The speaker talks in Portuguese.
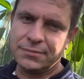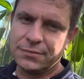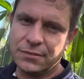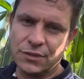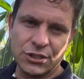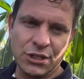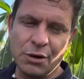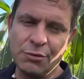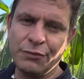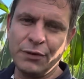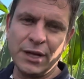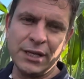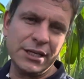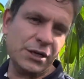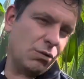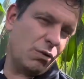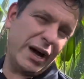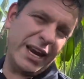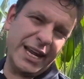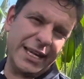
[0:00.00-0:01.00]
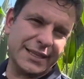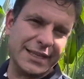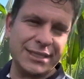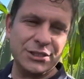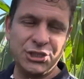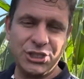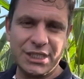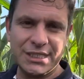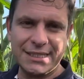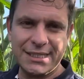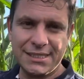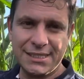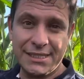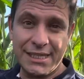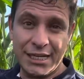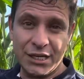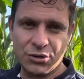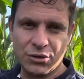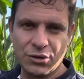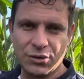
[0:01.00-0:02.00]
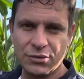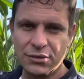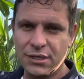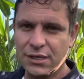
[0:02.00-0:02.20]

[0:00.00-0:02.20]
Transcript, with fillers: estamos falando em 40 dias de ciclo.